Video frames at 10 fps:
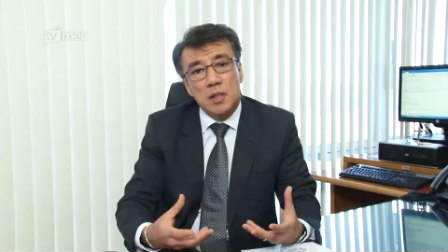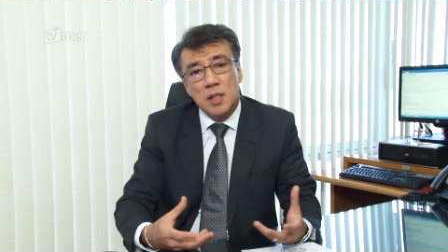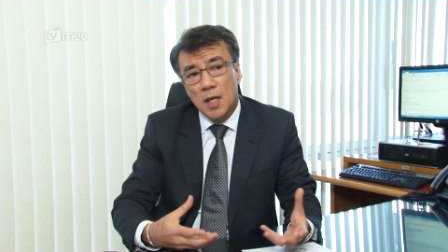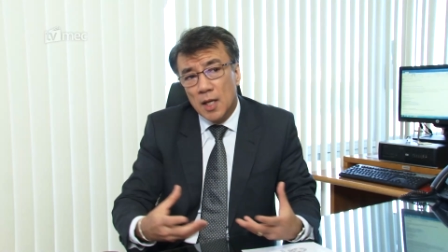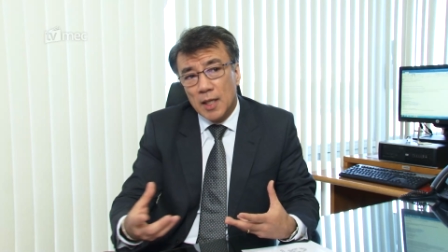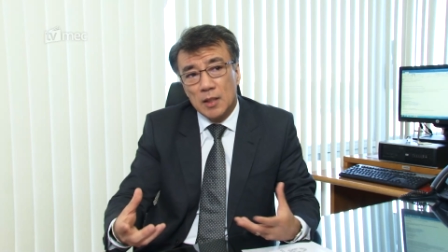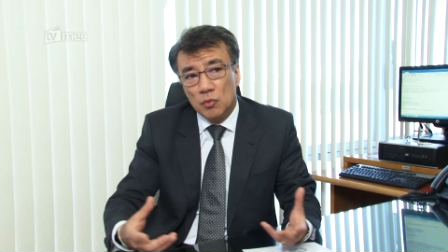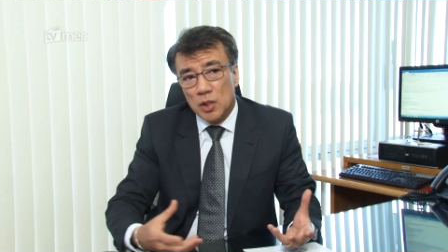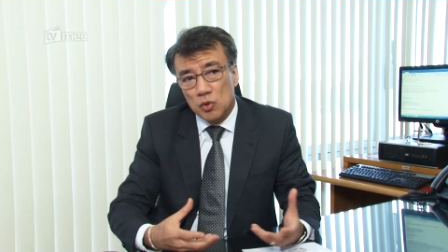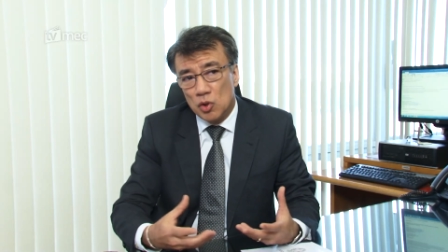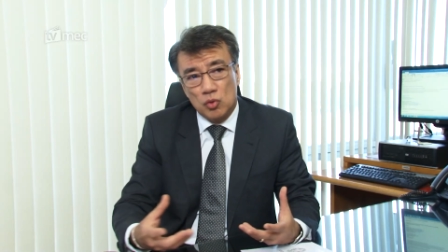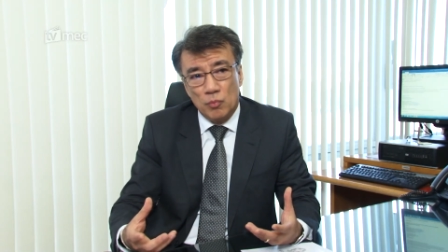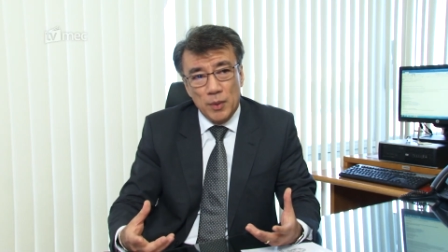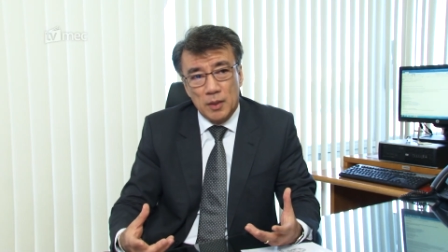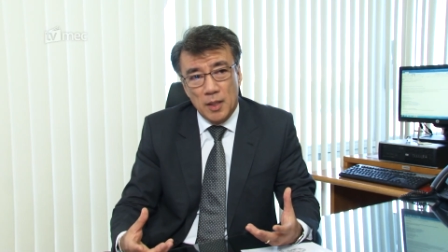O secretário de Educação
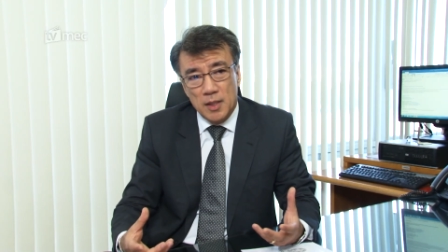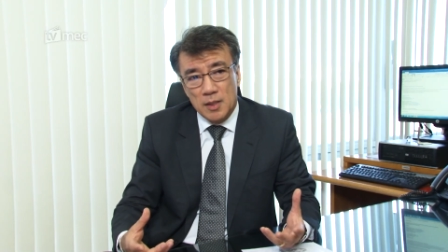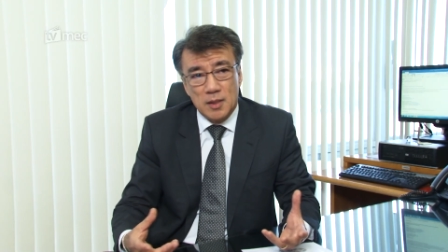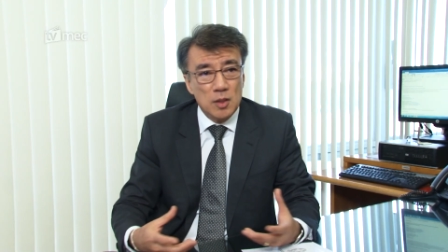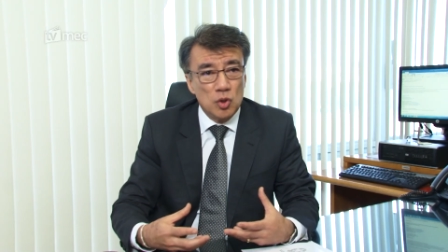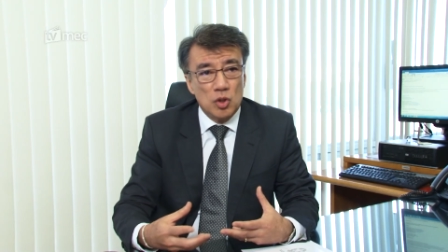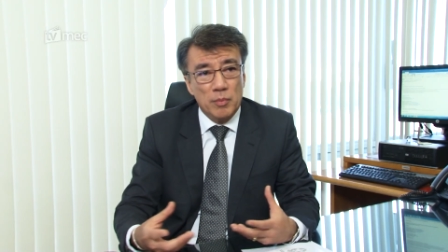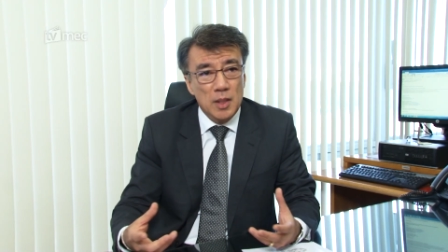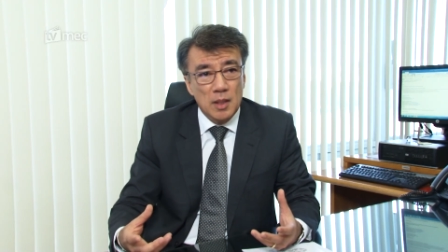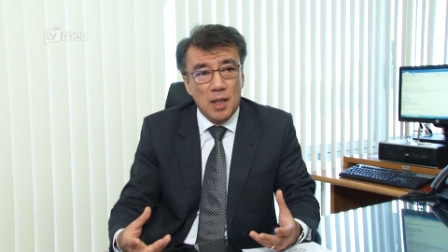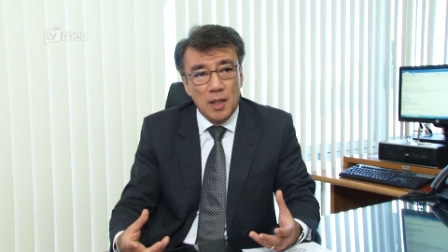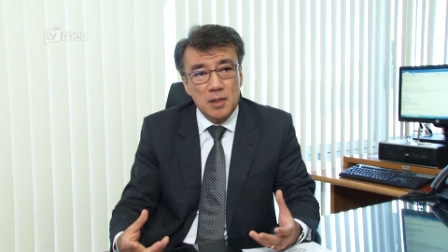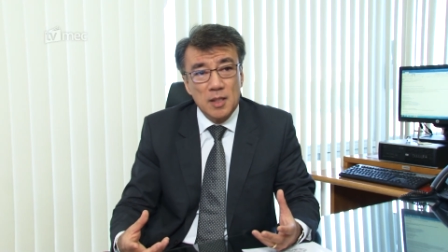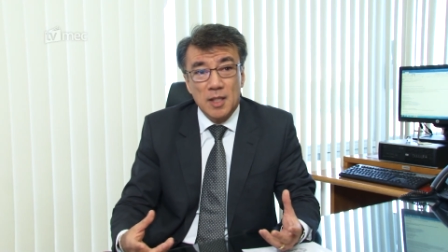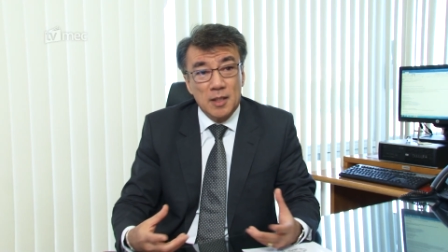Básica do MEC, Jânio Macedo,